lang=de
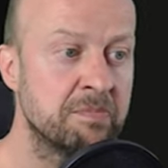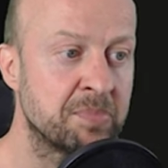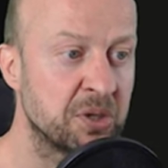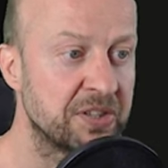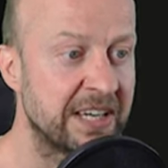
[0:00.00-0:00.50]

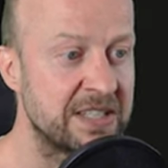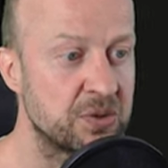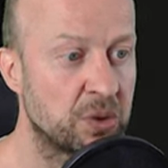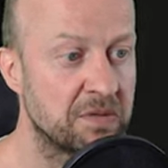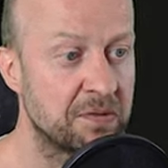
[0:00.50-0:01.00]
Bird Eye
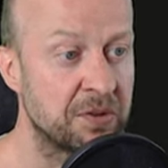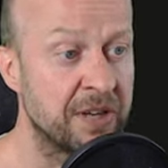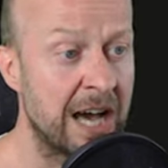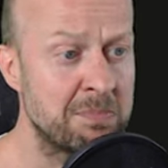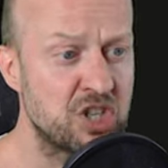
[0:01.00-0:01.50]
sorgt für
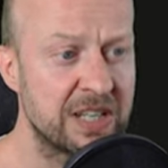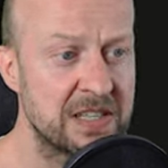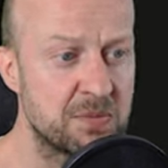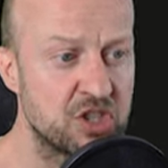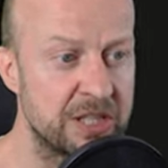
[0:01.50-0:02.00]
Abstand
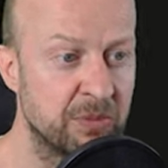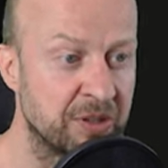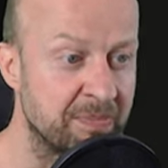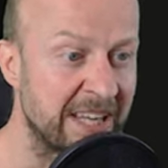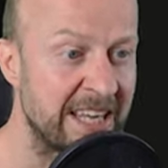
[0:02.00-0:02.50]
zwischen ihm und
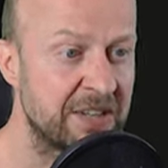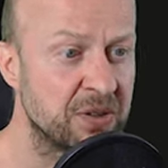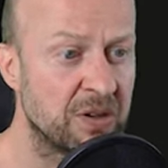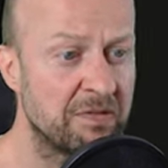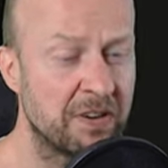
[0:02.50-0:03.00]
dem
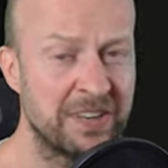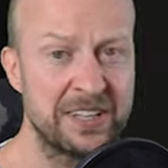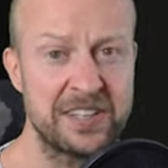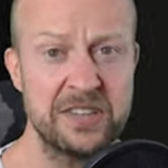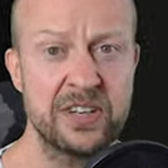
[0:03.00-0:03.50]
Gegner,
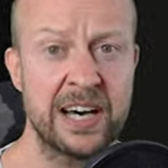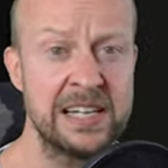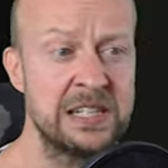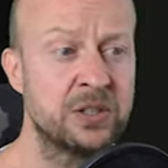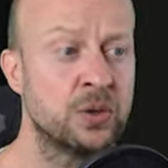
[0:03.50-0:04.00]
verwendet
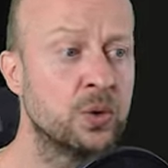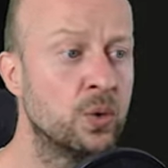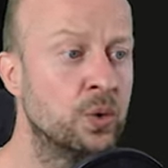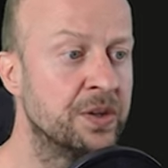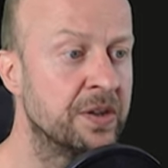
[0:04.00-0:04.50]
Hinterhalte
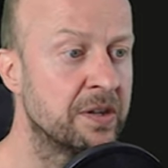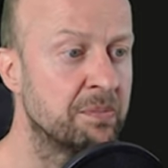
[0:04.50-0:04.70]
und